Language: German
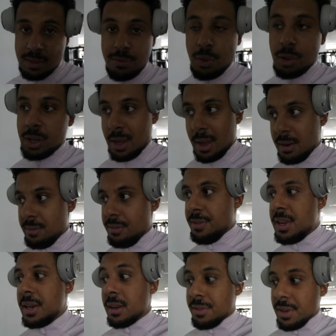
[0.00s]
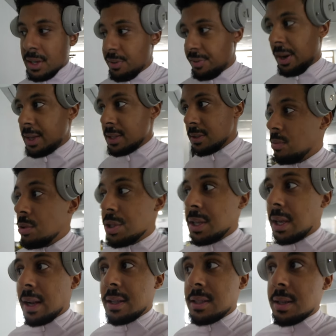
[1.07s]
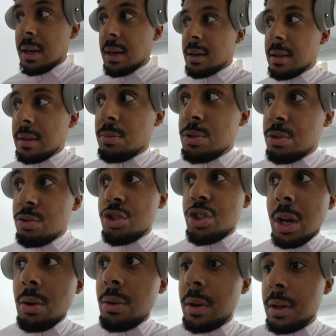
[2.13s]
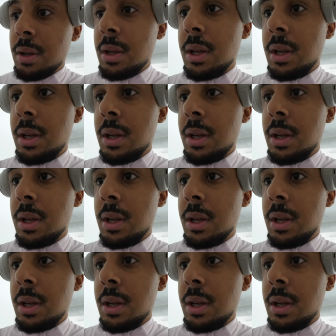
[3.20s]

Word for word: ist wirklich ein wilder, wilder Flex, muss ich ehrlich sagen. Ich muss nur schauen,